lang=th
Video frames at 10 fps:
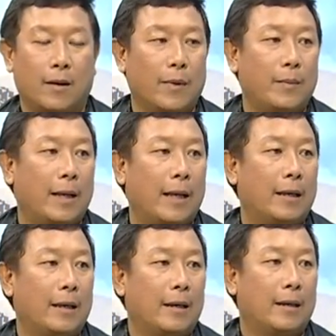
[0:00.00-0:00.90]
ก็ไม่เป็นไร
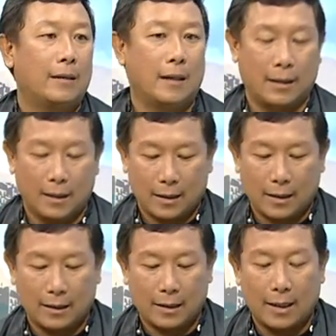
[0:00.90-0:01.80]
แต่ที่นี้
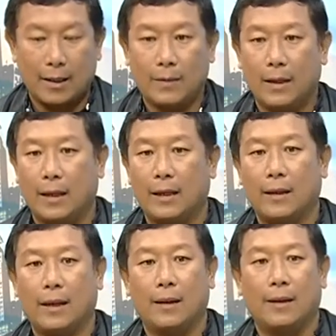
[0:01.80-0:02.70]
คือถ้าใครมีเหรียญ
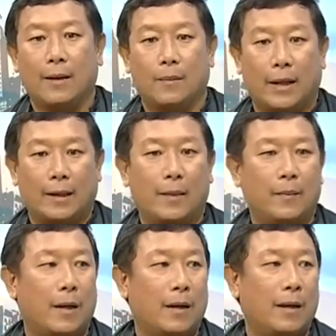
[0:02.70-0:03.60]
อันเนี้ยไปที่
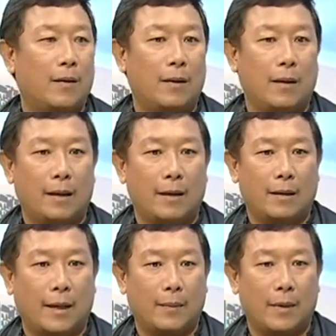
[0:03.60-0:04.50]
อำเภอแล้วก็
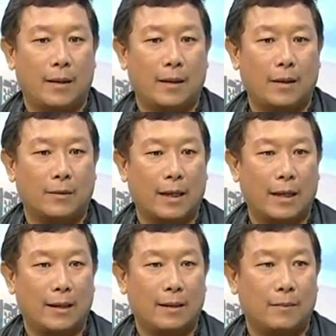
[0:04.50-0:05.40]
ในอำเภอเขา
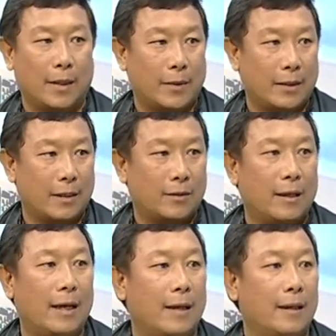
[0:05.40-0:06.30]
ถ่ายบัตรประชาช
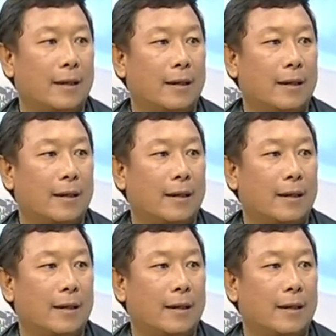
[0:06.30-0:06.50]
นให้